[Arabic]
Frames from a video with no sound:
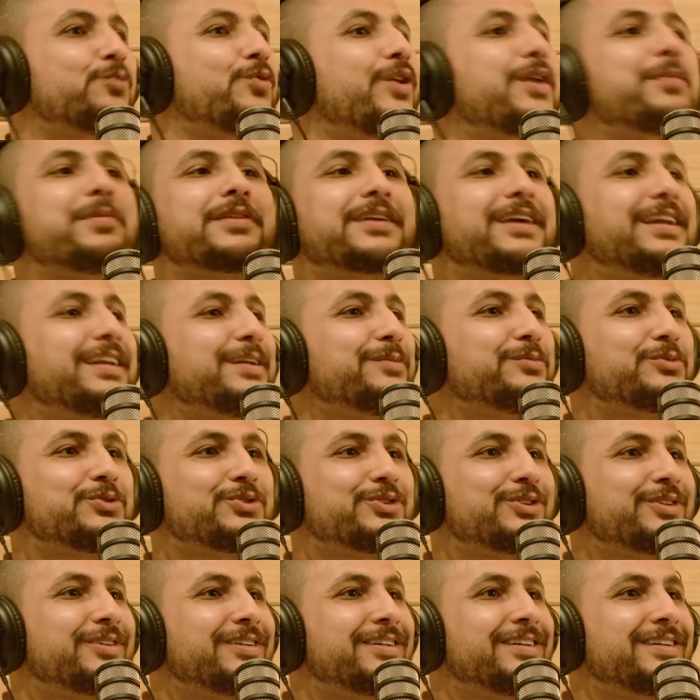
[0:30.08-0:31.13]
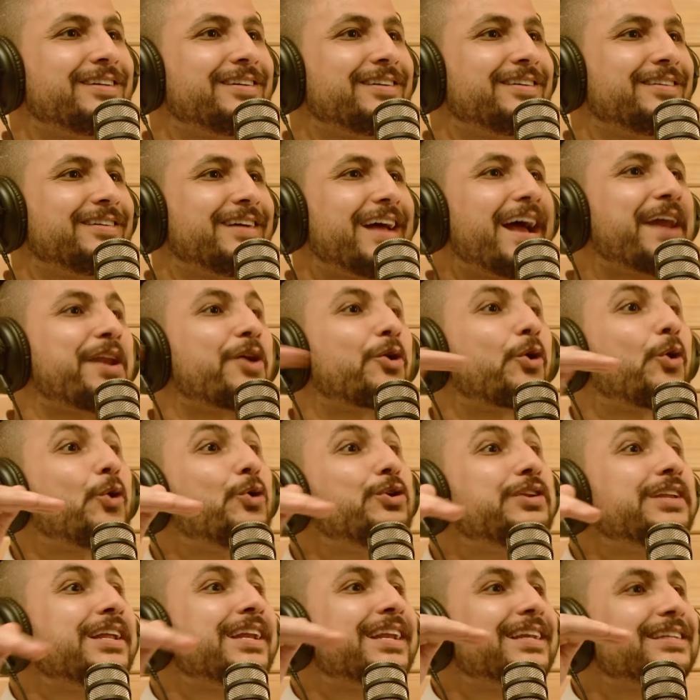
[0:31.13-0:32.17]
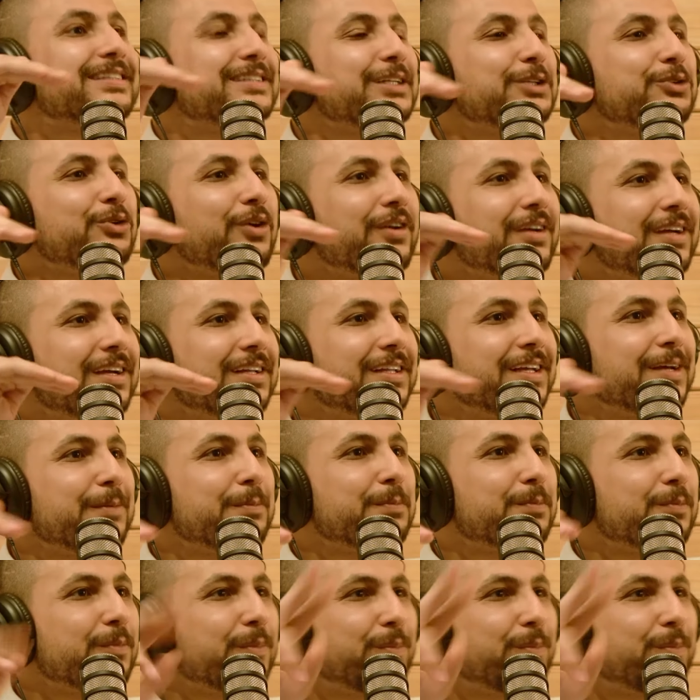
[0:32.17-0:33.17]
وانا ما اتكلمتش انا كل اللي نزلته عن الكتاب